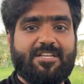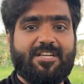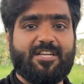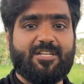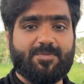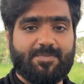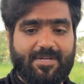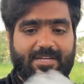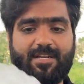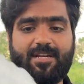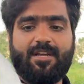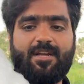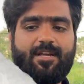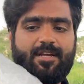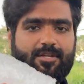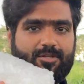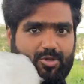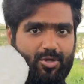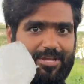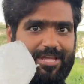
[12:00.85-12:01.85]
लेयर में
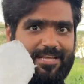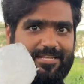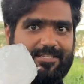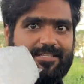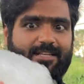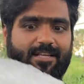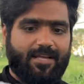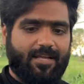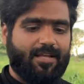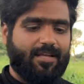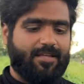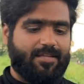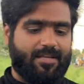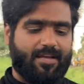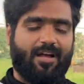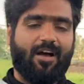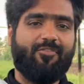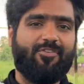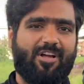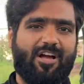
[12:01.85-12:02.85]
तो येस ये
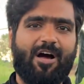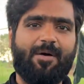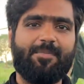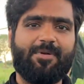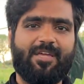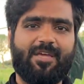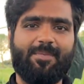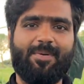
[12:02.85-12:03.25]
काफ़ी काम किया